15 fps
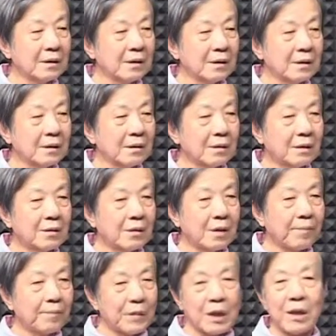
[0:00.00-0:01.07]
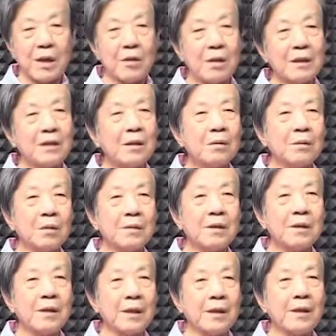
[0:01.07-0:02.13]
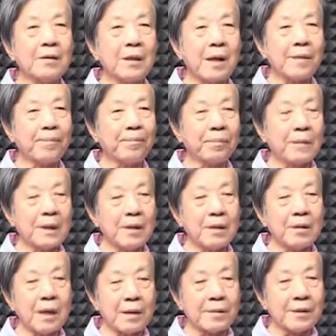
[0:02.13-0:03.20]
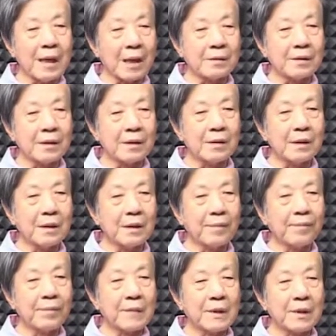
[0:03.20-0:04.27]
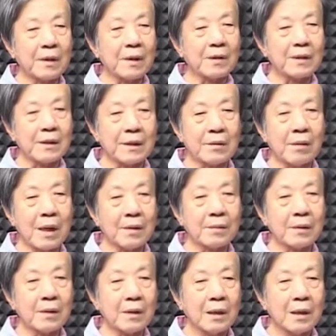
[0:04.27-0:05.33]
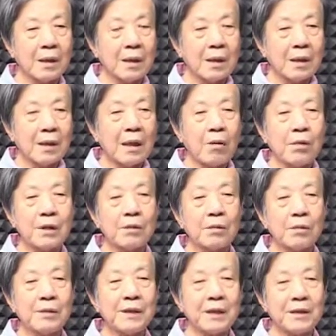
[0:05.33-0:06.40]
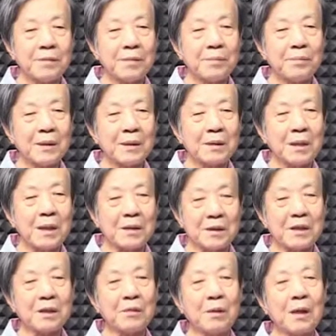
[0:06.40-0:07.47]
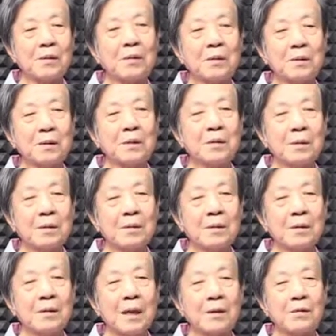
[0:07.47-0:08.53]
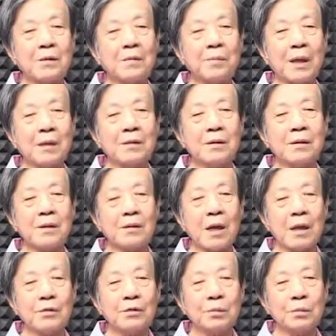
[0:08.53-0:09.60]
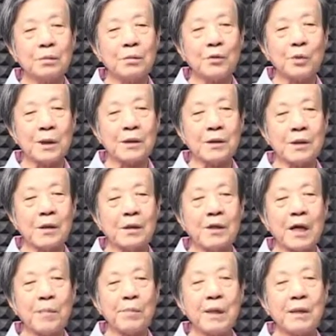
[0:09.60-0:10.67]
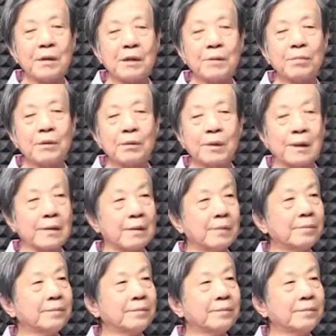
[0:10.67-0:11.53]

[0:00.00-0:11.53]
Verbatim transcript: 哈。对，因为这种东西，你一旦一旦养成了这个喜欢，那会松懈是变成很奇怪的东西。就是说，那就是表示你当初选择的天命是不对的。